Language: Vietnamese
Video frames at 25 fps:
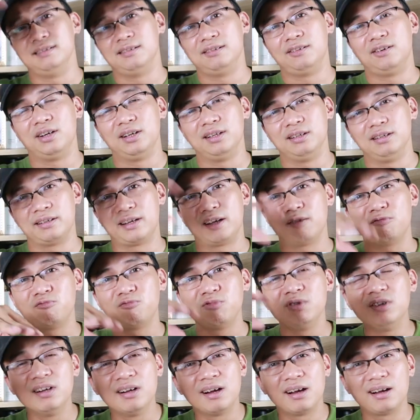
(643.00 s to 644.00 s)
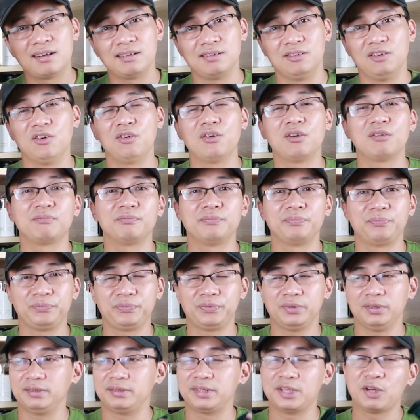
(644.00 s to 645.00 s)
gọi là đong đưa, đúng không,
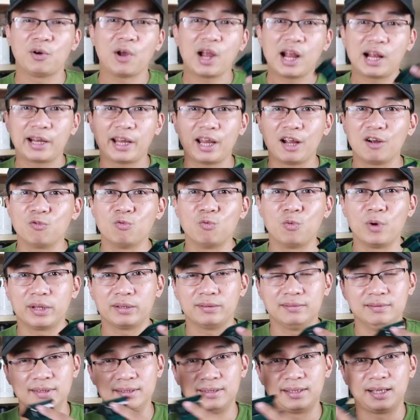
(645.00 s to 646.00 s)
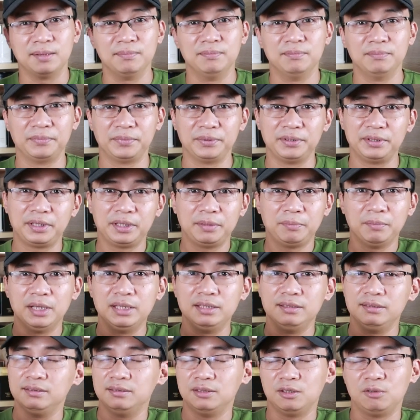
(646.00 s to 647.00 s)
treo hoa gẹo nguyệt rồi cầm những cái
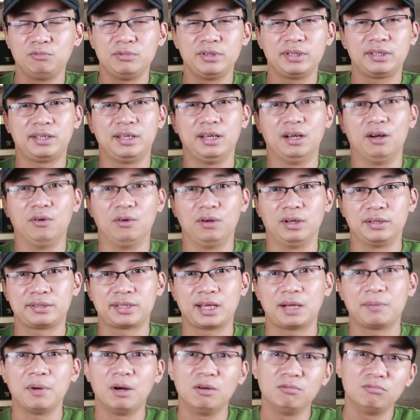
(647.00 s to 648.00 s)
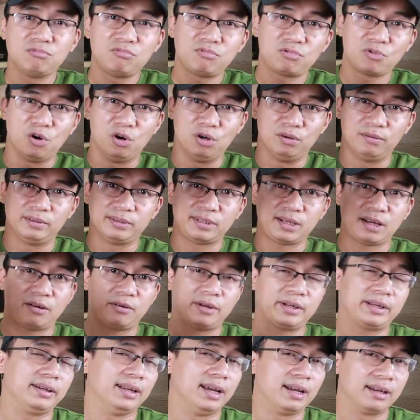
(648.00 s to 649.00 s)
bình giống như kiểu là xà bông đổ vào nhau
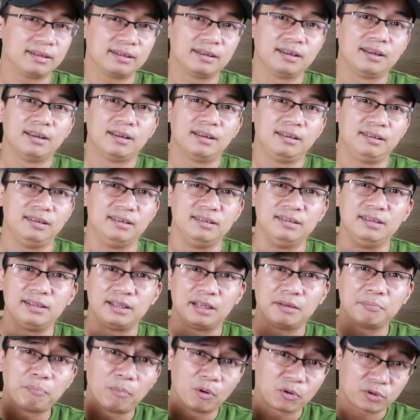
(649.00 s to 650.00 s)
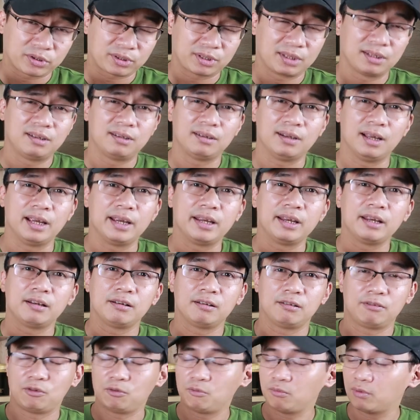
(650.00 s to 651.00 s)
ấy. Đấy thì những cái poster đấy
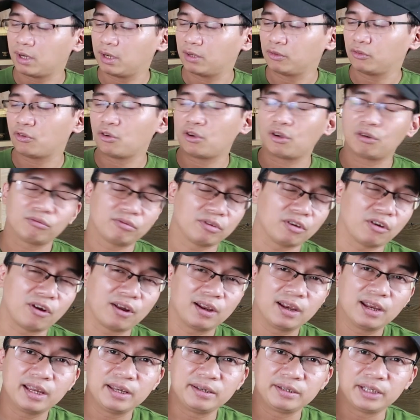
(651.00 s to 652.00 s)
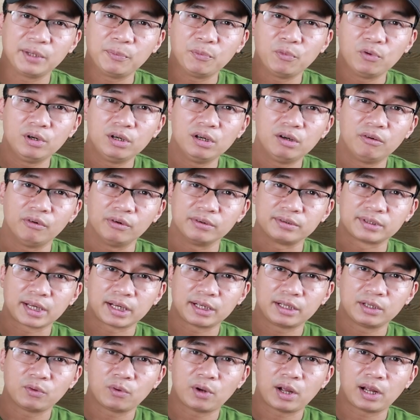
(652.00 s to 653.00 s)
cũng đã nói lên cái mùi hương của
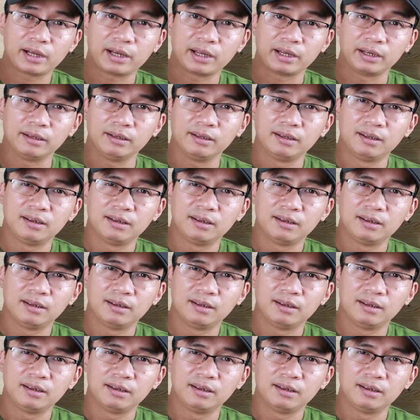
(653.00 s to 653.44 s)
chai nước hoa này.